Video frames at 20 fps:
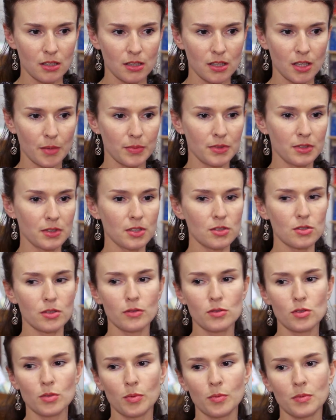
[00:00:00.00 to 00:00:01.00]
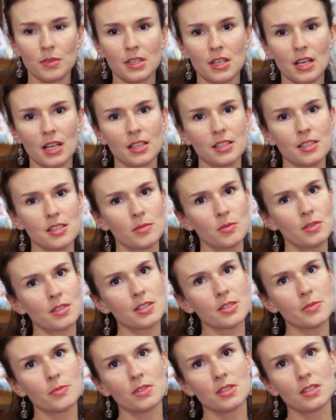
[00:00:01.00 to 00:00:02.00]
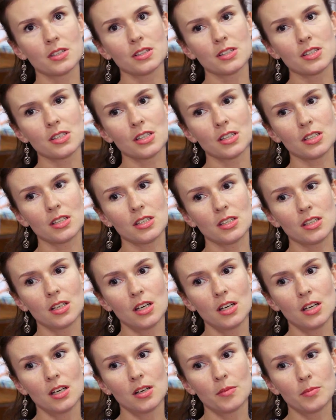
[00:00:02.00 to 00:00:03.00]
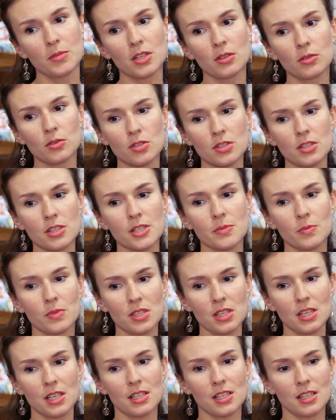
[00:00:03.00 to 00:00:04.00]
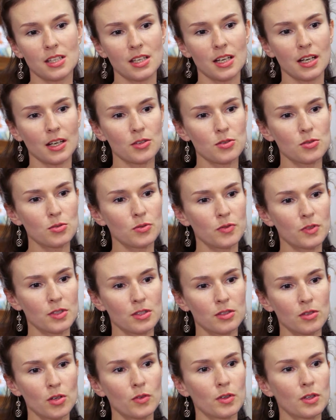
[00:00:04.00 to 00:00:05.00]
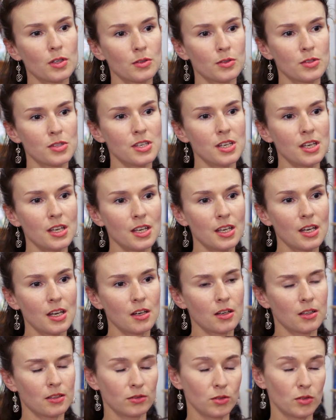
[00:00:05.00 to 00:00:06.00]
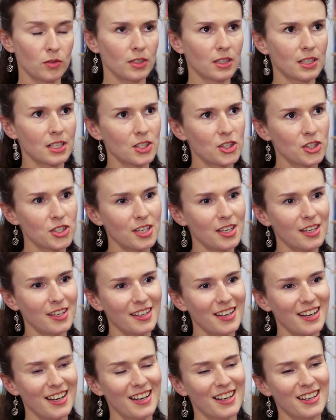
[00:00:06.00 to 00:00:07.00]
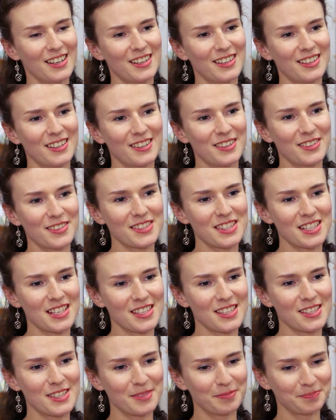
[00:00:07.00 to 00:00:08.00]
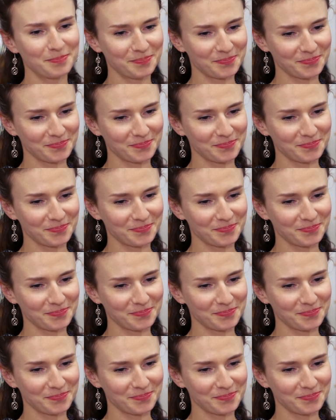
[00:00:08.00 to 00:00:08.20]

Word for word: Я поняла, что все поменялось, и мир изменился, и мне нужны изменения. Я хочу увидеть новых людей, а, новых клещей, а, встретить